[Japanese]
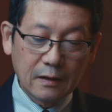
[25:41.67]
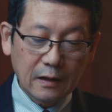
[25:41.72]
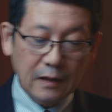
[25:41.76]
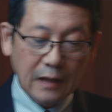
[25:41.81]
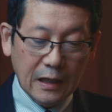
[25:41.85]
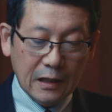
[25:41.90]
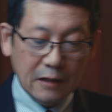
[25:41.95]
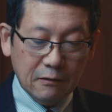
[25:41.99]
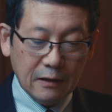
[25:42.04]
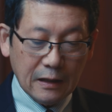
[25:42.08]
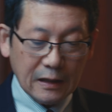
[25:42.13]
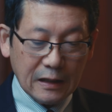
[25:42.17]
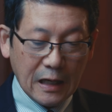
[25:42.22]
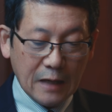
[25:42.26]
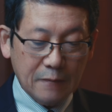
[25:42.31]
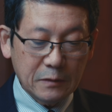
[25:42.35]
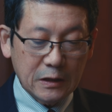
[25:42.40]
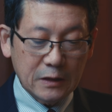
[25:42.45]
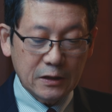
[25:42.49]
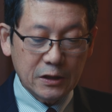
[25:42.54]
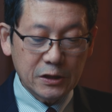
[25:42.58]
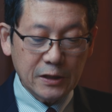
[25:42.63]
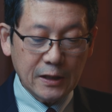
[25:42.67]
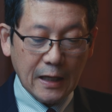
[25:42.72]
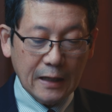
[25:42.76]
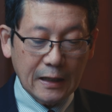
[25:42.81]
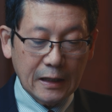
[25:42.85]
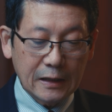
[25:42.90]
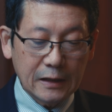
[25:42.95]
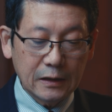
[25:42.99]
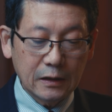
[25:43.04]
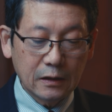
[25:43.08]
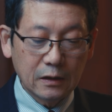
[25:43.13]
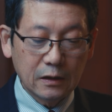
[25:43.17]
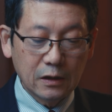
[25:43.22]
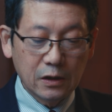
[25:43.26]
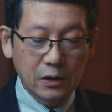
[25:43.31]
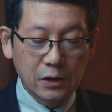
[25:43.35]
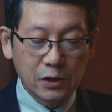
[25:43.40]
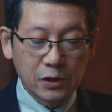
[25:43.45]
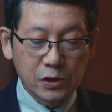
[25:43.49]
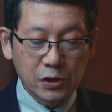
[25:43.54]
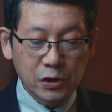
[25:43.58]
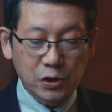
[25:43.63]
彼は神に従い
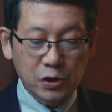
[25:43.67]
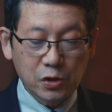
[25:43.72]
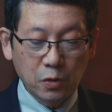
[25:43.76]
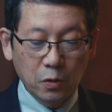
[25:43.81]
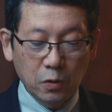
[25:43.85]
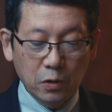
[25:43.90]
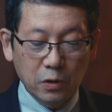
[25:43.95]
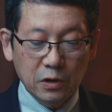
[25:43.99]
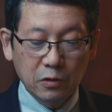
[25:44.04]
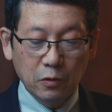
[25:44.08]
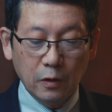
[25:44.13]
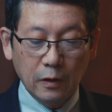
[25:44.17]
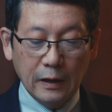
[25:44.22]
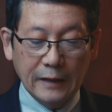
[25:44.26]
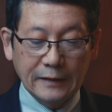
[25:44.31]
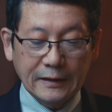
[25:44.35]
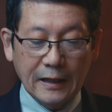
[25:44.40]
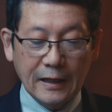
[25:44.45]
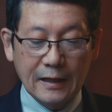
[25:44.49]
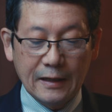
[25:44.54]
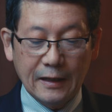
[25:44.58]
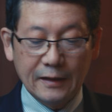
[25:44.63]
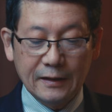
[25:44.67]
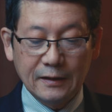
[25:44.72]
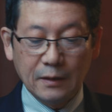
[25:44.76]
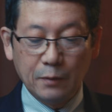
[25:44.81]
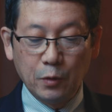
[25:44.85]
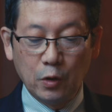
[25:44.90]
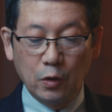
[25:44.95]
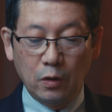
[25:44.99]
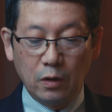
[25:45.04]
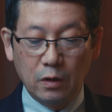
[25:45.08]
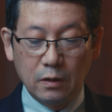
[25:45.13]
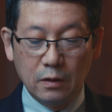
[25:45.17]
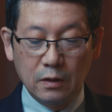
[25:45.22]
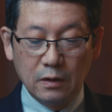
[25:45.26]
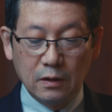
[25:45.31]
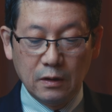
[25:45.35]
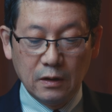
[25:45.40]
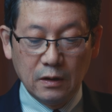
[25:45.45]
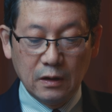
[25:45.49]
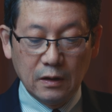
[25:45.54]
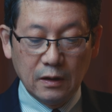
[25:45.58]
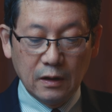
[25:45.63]
勝利を与えられたもの。
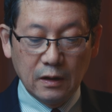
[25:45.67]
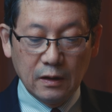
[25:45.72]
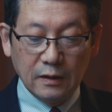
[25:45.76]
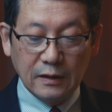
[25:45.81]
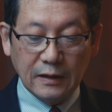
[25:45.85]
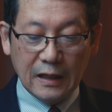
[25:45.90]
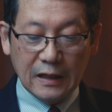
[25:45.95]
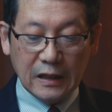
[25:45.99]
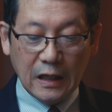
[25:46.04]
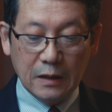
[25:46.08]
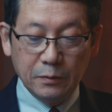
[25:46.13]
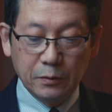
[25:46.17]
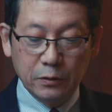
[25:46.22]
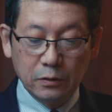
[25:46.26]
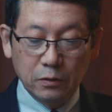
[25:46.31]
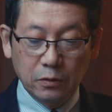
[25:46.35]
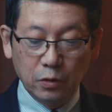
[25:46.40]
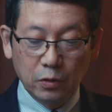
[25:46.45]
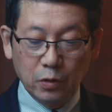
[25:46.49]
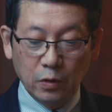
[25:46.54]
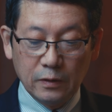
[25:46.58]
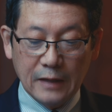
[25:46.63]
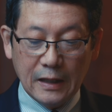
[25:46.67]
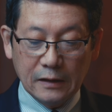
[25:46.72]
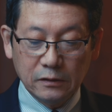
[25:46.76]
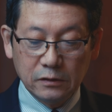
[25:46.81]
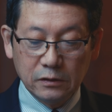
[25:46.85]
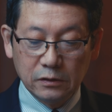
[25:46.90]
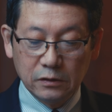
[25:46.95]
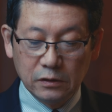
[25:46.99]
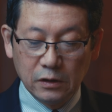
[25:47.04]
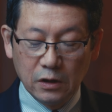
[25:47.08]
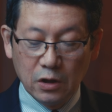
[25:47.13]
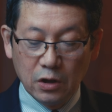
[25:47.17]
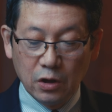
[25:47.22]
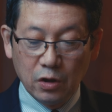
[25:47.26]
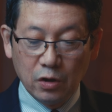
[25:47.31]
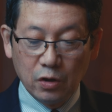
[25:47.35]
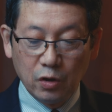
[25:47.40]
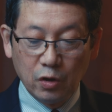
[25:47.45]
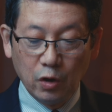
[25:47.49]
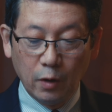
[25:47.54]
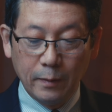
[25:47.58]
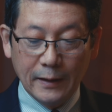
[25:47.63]
高ぶることなく、
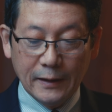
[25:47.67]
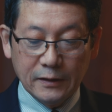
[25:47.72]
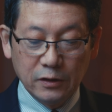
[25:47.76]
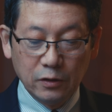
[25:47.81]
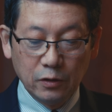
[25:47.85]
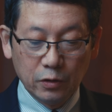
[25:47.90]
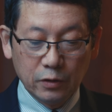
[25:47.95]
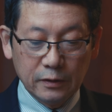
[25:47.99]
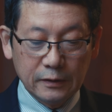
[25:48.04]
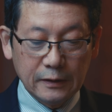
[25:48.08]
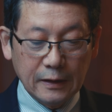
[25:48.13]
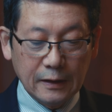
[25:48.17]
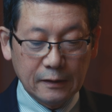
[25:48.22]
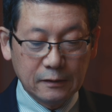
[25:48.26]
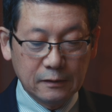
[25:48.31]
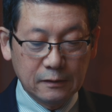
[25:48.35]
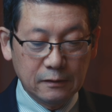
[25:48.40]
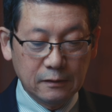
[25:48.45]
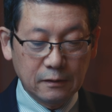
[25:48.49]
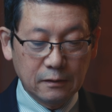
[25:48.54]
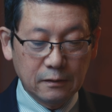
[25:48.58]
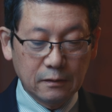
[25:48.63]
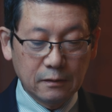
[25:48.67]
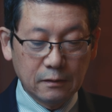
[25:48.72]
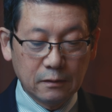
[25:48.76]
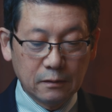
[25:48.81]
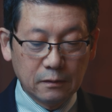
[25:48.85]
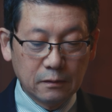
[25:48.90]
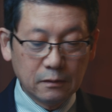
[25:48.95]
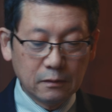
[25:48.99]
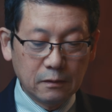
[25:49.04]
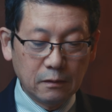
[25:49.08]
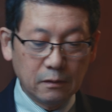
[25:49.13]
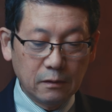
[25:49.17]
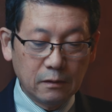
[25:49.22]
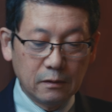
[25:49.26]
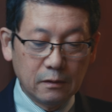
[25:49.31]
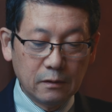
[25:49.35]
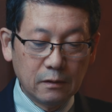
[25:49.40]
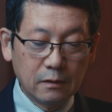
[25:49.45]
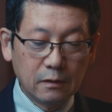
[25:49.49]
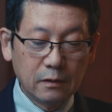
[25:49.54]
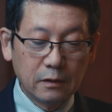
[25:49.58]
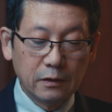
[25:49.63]
ロバに乗ってくる
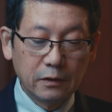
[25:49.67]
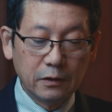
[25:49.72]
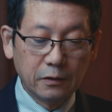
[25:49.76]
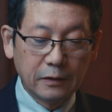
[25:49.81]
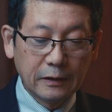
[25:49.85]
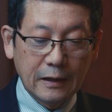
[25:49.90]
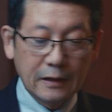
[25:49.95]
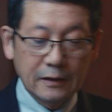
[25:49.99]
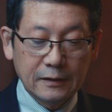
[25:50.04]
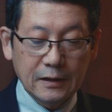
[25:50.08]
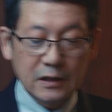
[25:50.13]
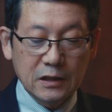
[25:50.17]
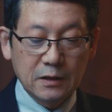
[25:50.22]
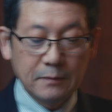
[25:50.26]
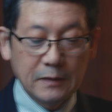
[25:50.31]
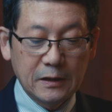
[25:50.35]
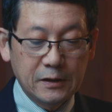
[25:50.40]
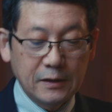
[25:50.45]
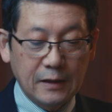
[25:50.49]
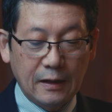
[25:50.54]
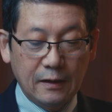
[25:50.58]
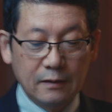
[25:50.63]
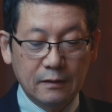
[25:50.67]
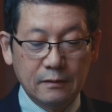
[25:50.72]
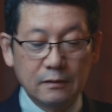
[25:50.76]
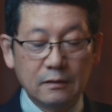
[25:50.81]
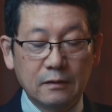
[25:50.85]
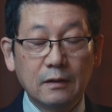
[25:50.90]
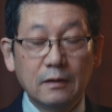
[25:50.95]
と予言いたしました。